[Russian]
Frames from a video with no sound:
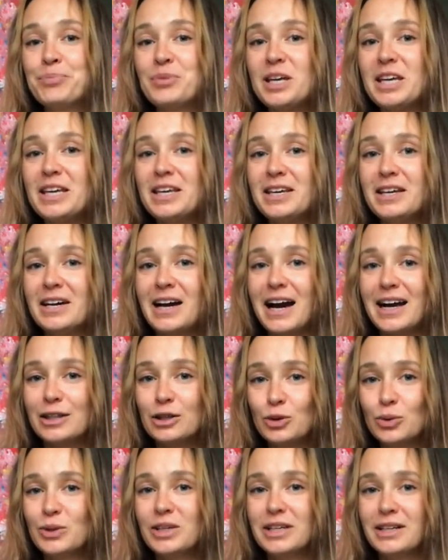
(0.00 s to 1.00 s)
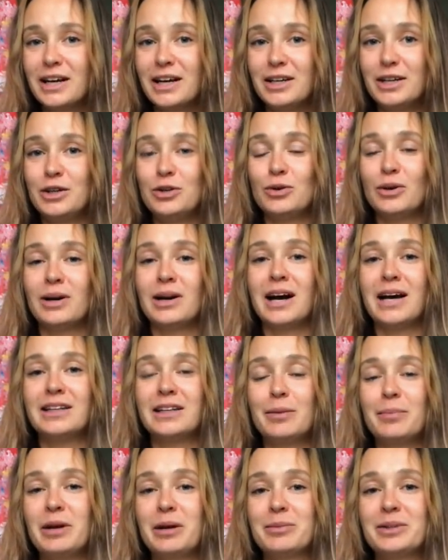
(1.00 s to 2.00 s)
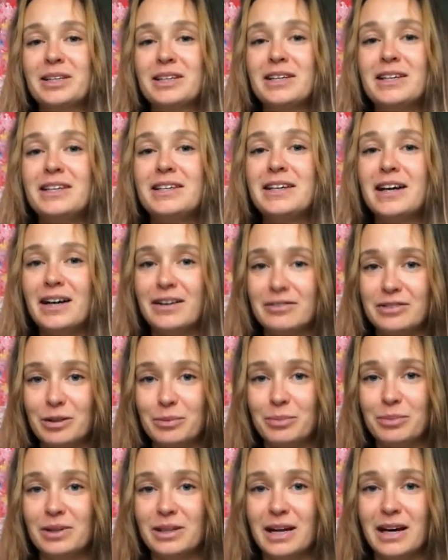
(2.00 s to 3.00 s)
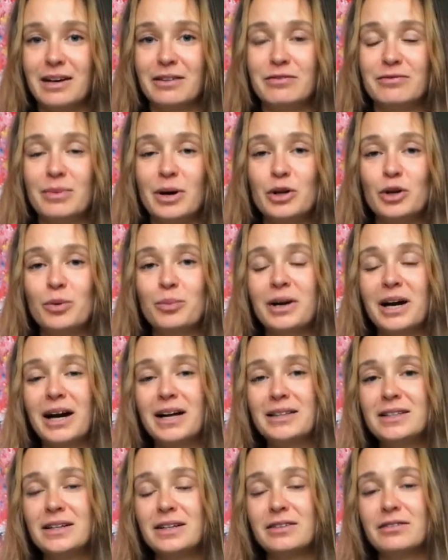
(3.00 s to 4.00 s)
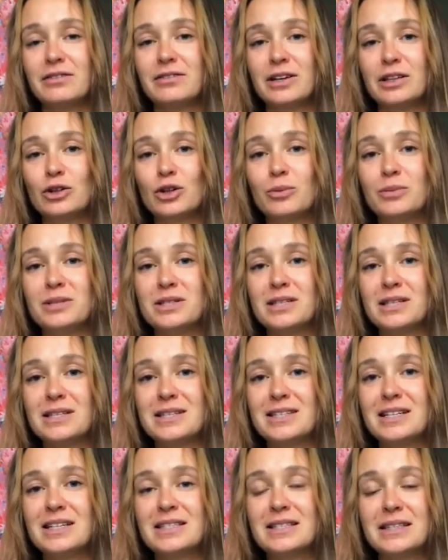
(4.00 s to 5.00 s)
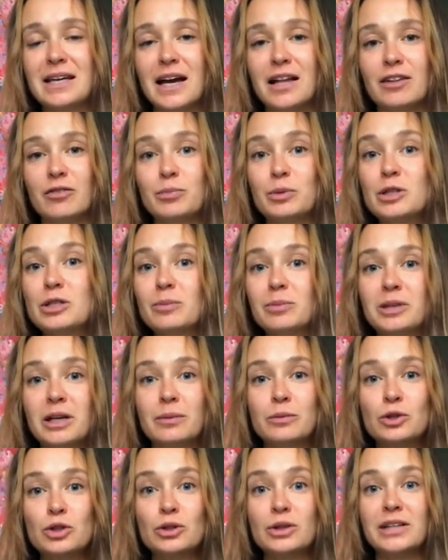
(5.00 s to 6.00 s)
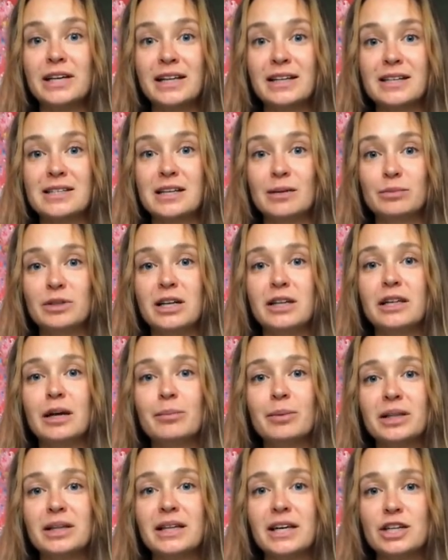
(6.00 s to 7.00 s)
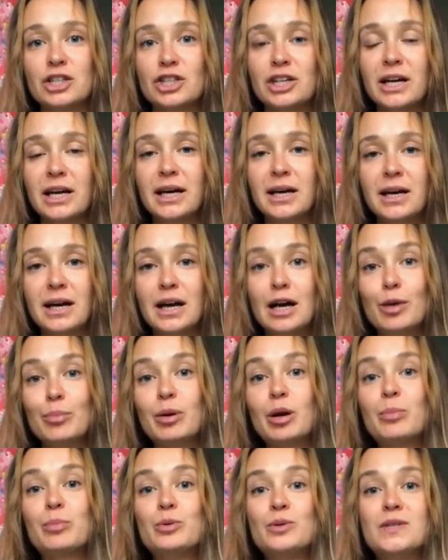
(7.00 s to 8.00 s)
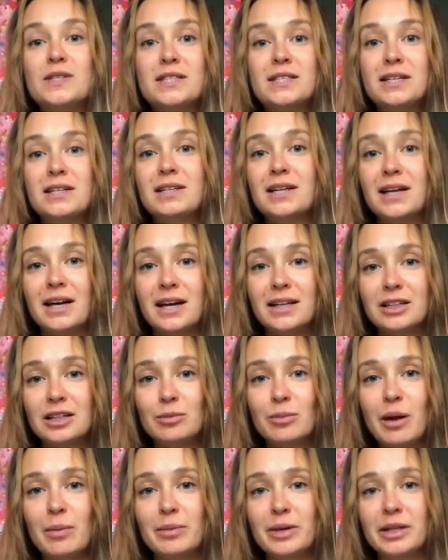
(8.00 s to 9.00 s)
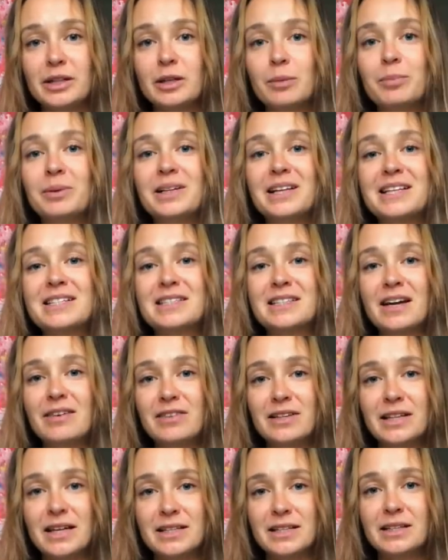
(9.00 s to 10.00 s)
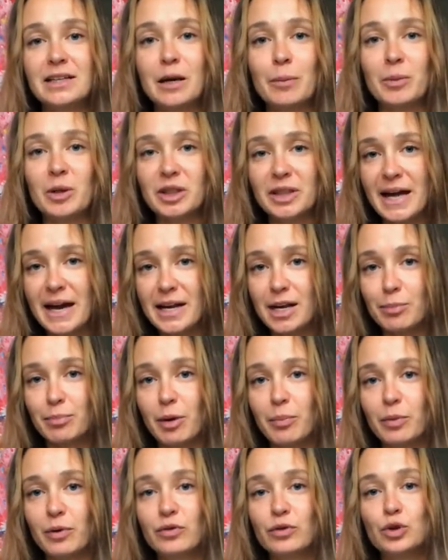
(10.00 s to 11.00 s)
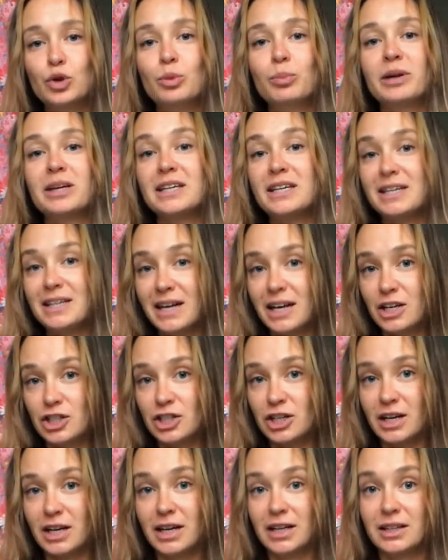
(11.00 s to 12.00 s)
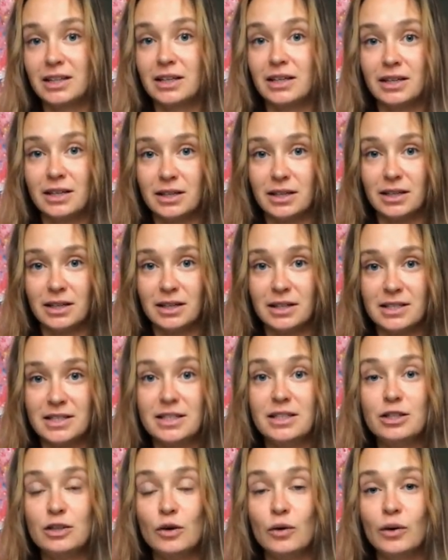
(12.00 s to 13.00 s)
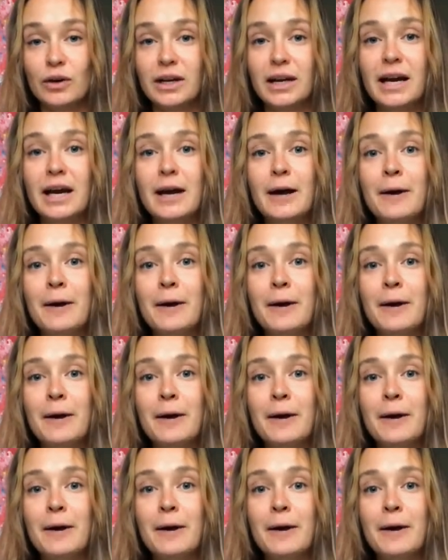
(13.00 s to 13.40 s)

И одну героиню, она прямо-таки явно была в моем кадре в одном из стрит-стайлов, просто потому что я на самом деле на монтаже пропустила этот момент. И был оставлен один комментарий по поводу макияжа этой э, сеньоры,